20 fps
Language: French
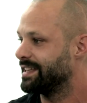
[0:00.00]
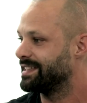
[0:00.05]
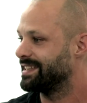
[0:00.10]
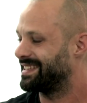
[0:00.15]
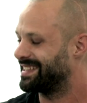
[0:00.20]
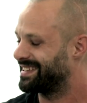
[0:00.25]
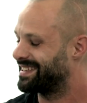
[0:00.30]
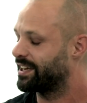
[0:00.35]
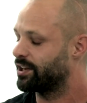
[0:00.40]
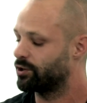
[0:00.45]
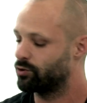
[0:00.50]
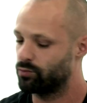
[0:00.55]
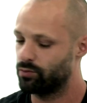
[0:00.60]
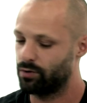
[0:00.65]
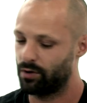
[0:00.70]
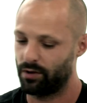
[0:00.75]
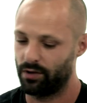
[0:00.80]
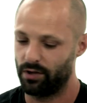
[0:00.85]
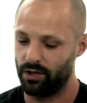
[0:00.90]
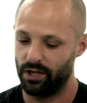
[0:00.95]
C'était très
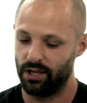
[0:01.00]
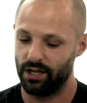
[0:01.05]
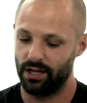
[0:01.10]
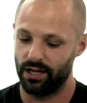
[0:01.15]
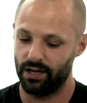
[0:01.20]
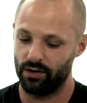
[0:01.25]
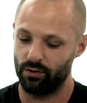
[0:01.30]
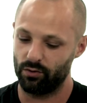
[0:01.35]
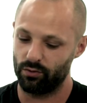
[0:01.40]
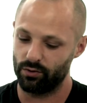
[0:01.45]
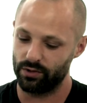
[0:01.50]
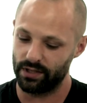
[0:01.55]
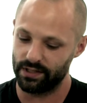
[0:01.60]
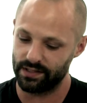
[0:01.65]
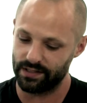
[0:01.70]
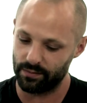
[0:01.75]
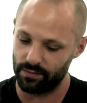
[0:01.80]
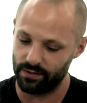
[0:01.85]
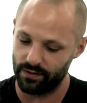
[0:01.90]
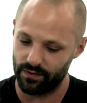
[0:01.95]
joueur. Et donc on a
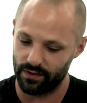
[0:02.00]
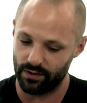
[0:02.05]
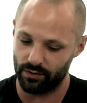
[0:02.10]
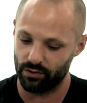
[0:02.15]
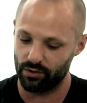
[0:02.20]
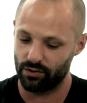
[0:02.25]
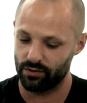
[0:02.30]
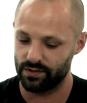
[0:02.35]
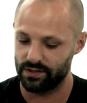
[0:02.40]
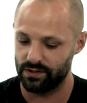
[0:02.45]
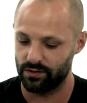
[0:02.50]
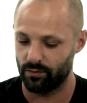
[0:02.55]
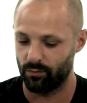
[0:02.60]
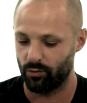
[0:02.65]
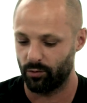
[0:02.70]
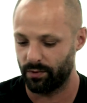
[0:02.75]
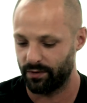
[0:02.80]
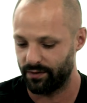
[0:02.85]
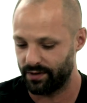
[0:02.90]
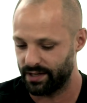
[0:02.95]
simplifié le truc en se disant
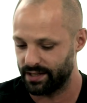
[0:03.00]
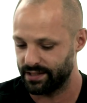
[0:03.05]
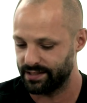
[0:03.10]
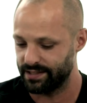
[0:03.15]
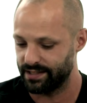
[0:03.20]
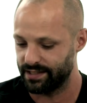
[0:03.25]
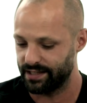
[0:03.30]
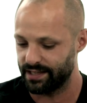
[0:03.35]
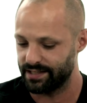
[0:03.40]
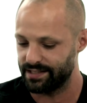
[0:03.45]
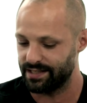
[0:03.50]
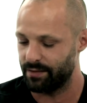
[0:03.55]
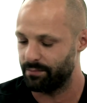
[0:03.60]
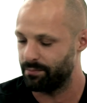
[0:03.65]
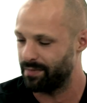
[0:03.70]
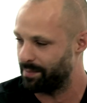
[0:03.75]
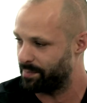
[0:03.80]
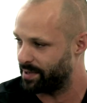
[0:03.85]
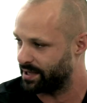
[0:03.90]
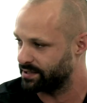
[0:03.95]
bon ben voilà, cette case-là
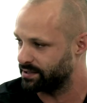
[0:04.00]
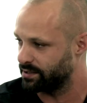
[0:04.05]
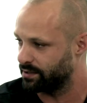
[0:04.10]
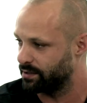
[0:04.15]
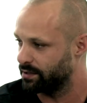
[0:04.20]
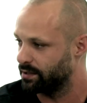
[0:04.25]
m'appartient.